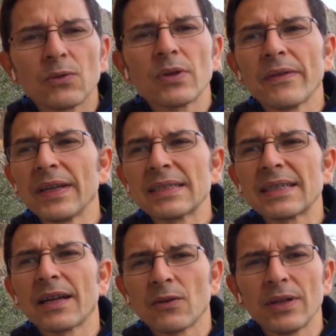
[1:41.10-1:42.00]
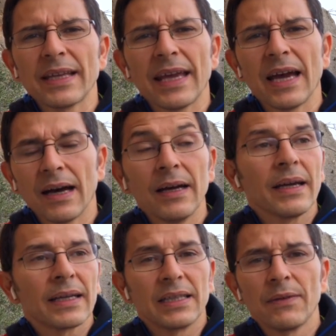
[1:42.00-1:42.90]
se uno deve iniziare con l'idea
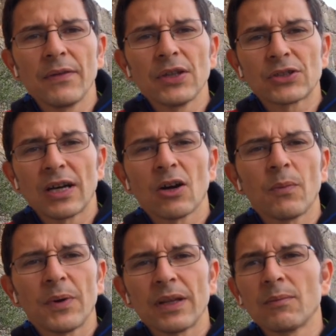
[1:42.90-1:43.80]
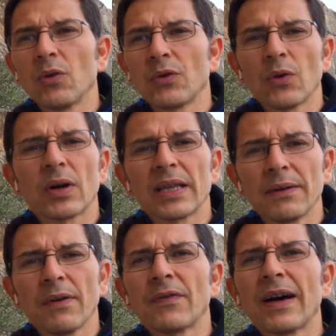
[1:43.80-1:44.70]
che deve vincere la Coppa del Mondo, che
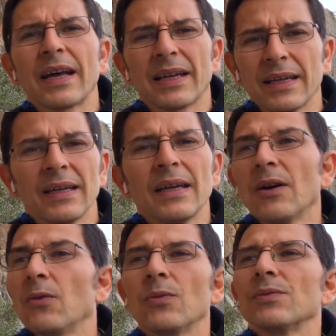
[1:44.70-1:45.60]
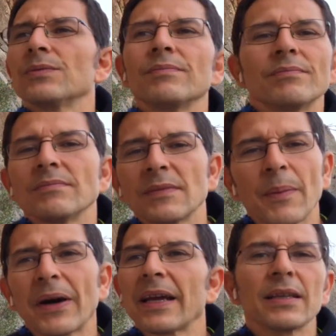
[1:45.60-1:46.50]
deve fare un, una
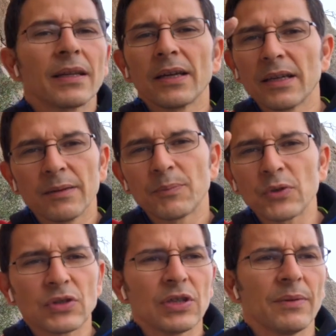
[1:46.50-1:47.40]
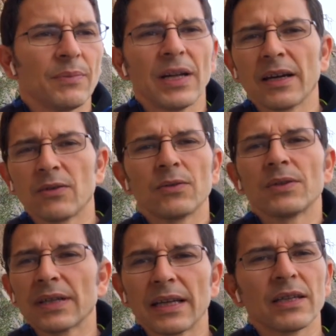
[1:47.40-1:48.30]
parete impossibile
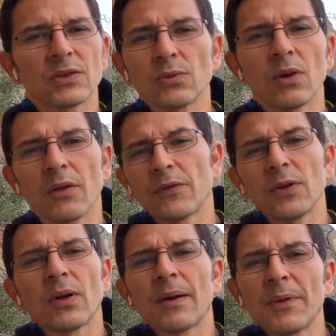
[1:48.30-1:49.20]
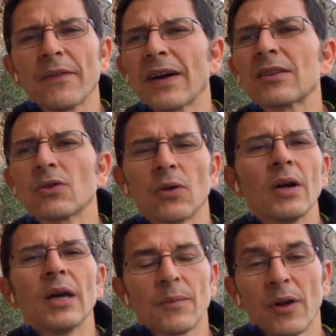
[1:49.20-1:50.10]
con, che nessuno finora abbia fatto,
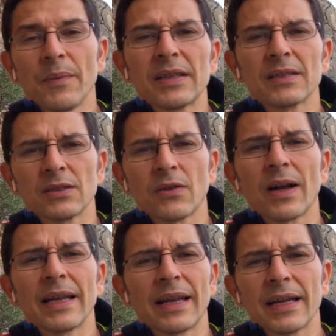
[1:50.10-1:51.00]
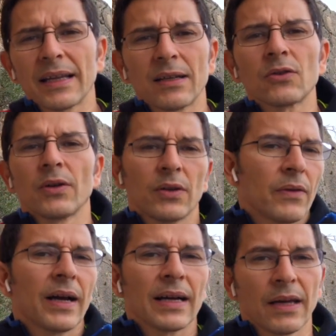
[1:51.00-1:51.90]
probabilmente si dovrà allenare tanto e
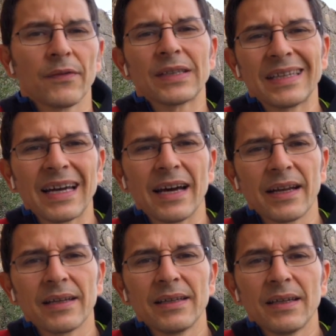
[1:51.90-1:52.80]
dovrà anche faticare